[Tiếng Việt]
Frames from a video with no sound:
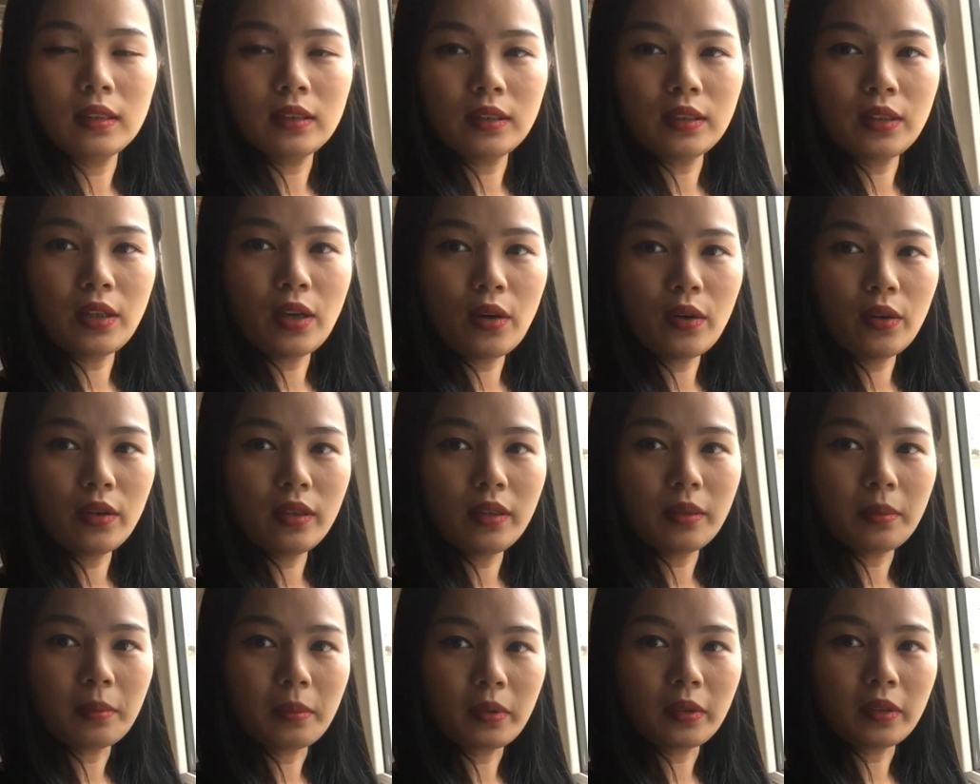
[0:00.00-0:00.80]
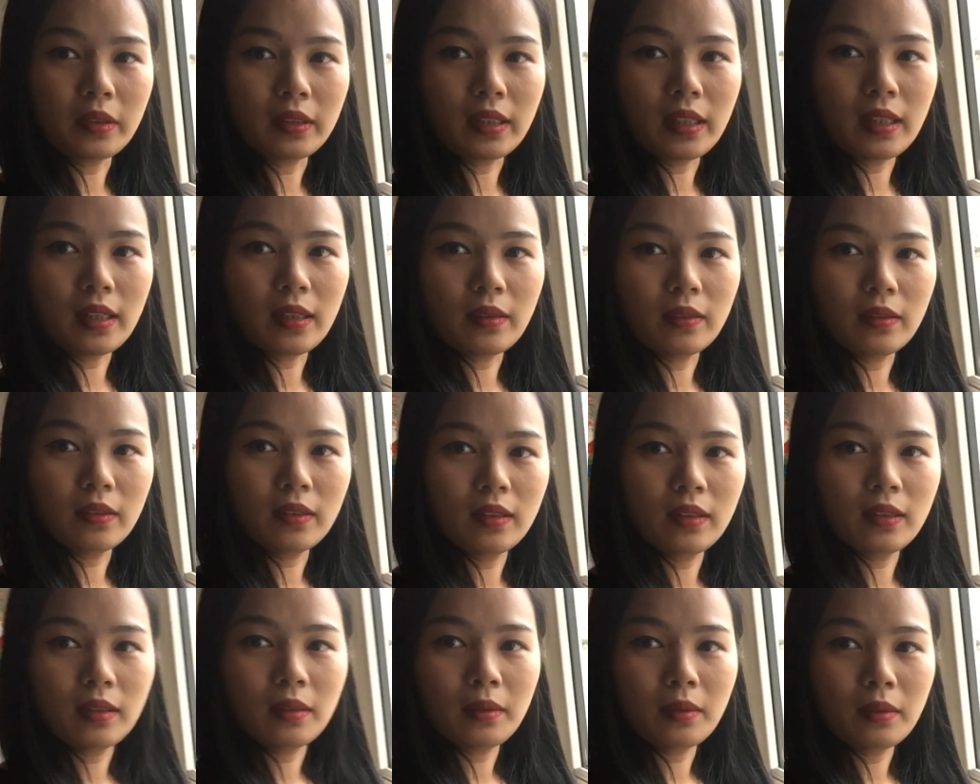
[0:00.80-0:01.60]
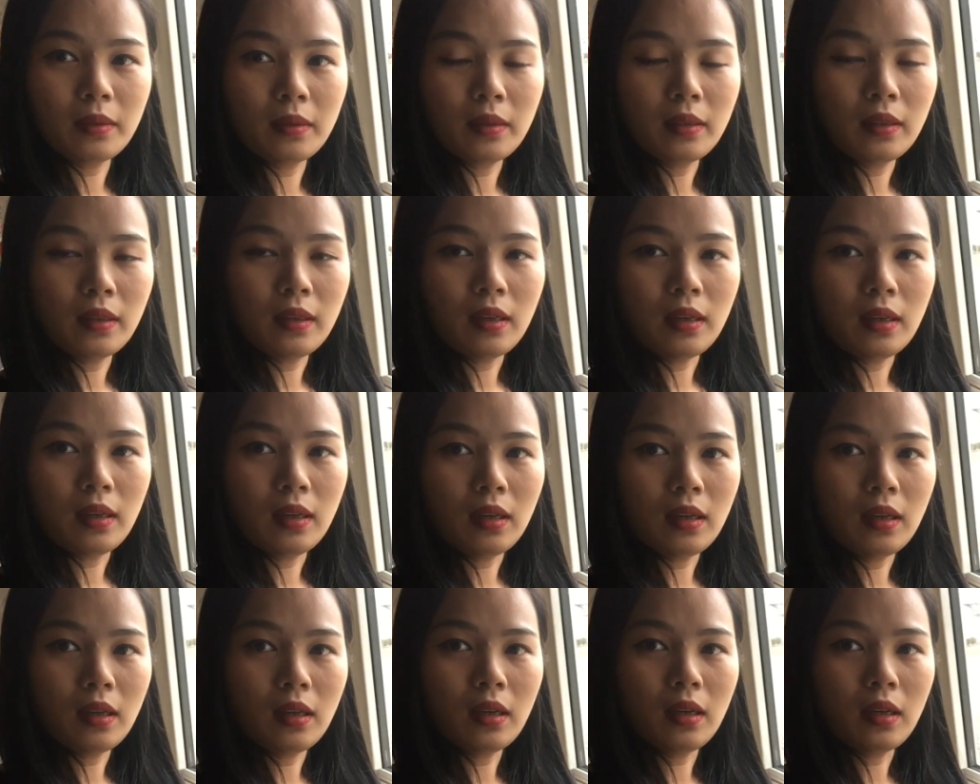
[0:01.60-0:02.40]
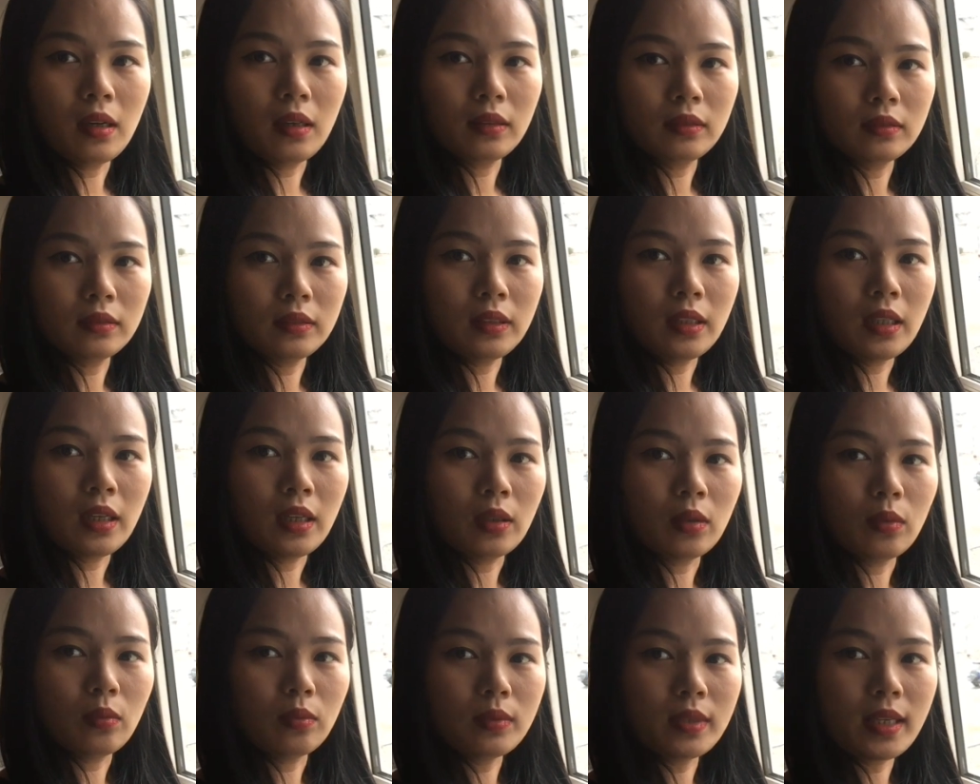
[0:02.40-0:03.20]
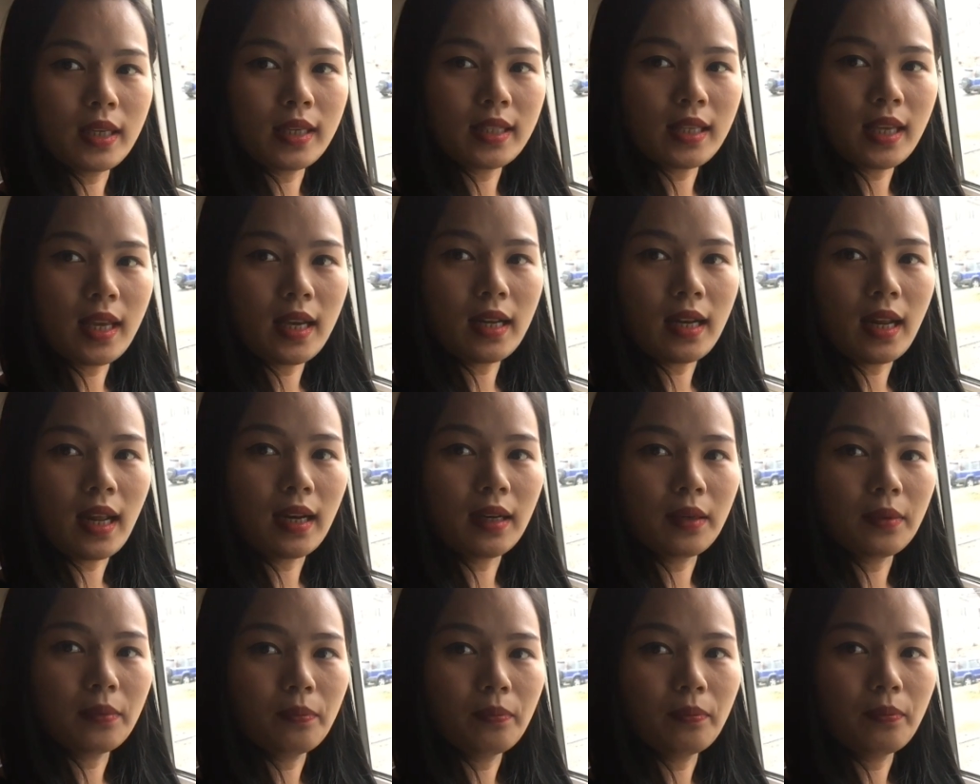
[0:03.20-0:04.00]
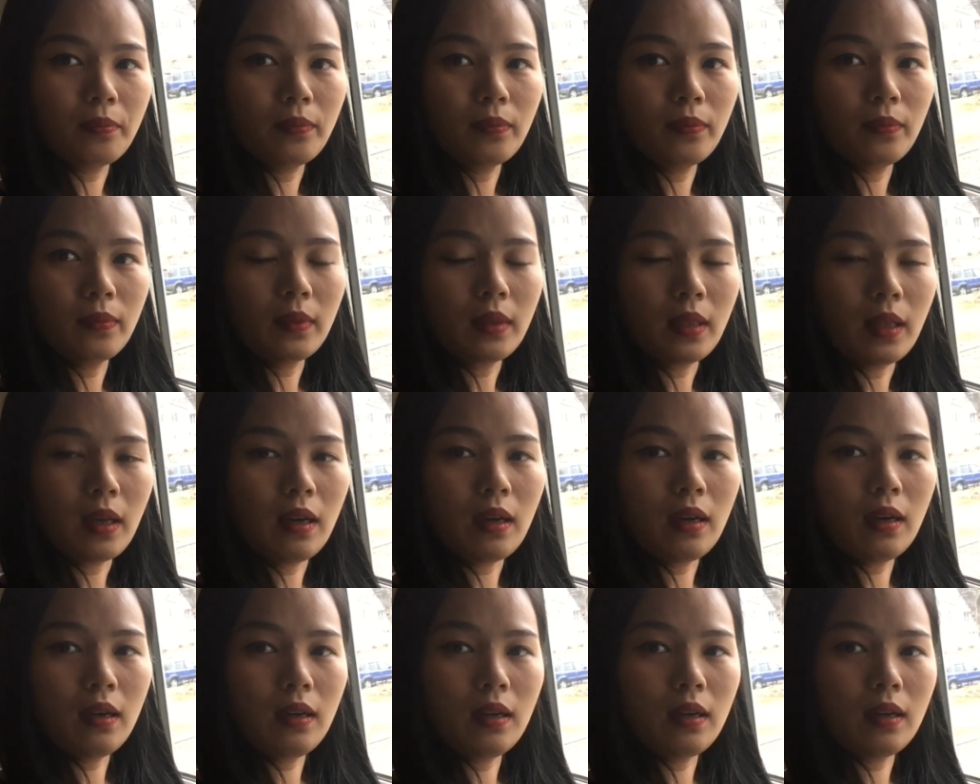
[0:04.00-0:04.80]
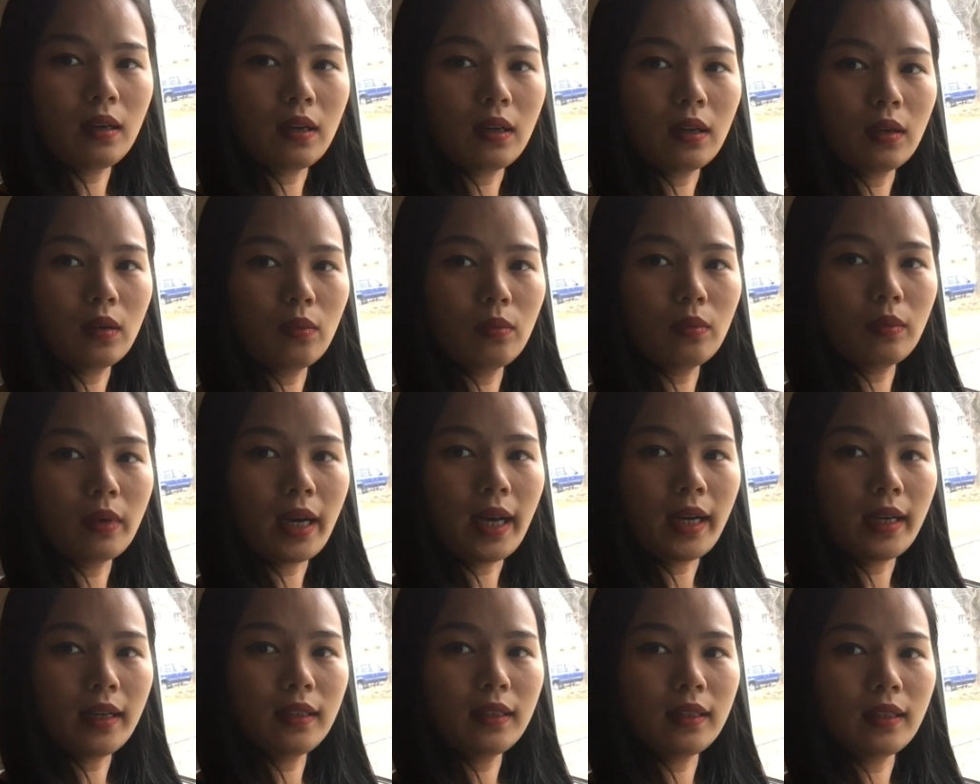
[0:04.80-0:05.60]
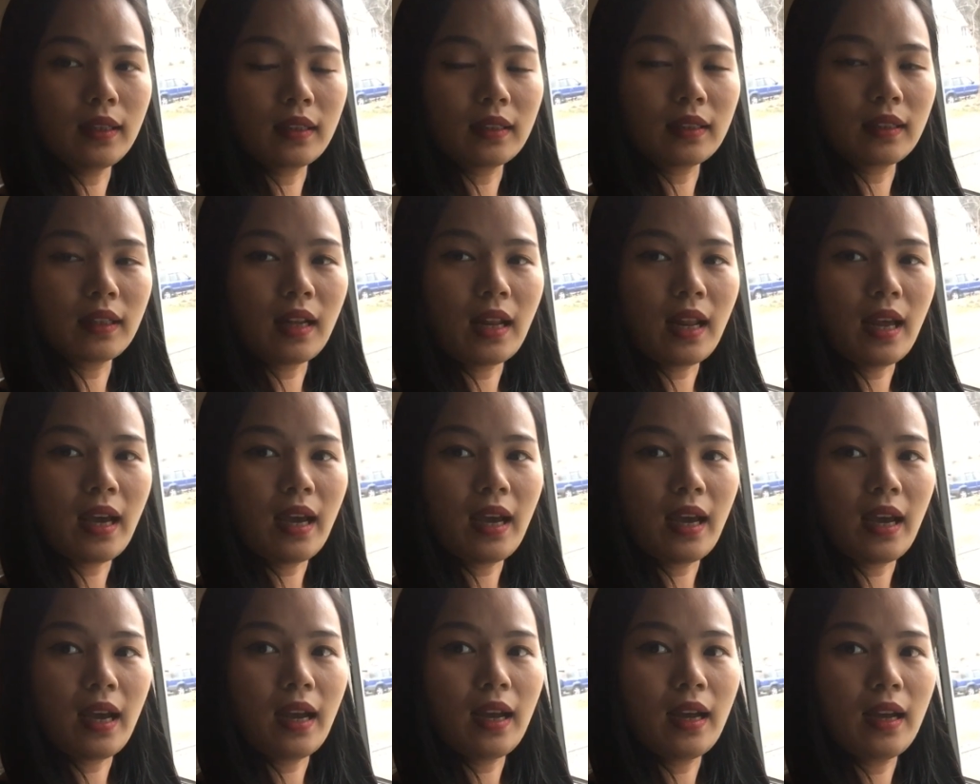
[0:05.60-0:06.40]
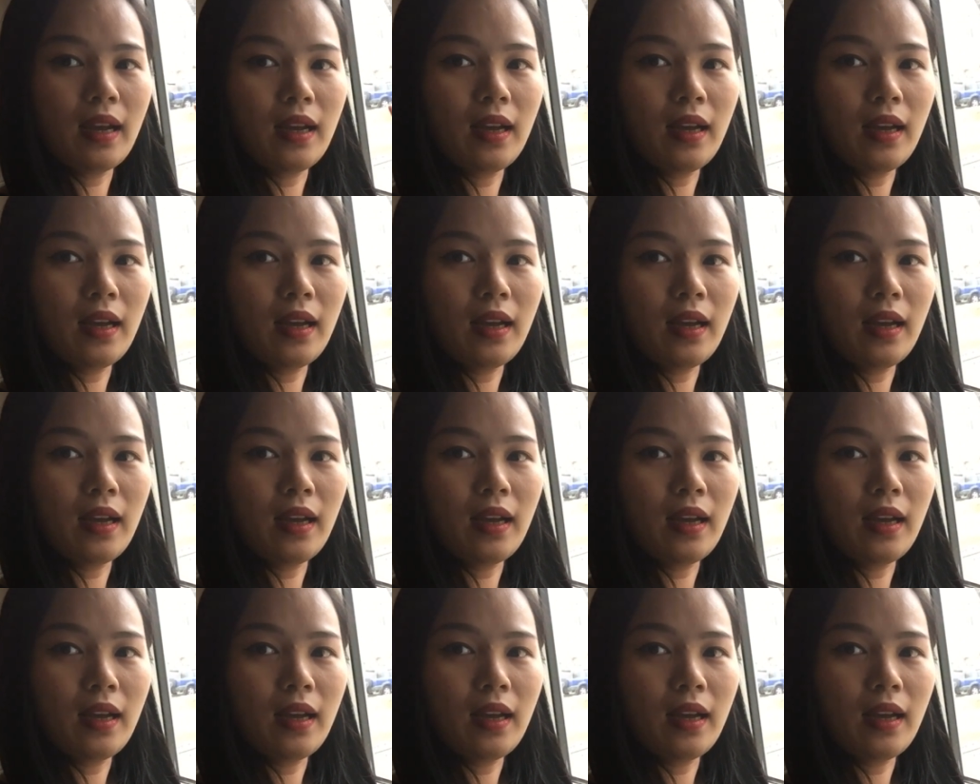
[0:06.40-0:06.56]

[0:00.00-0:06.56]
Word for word: chói rồi à, mọi người thấy không à, trời cũng se se lạnh đó khung cảnh thật là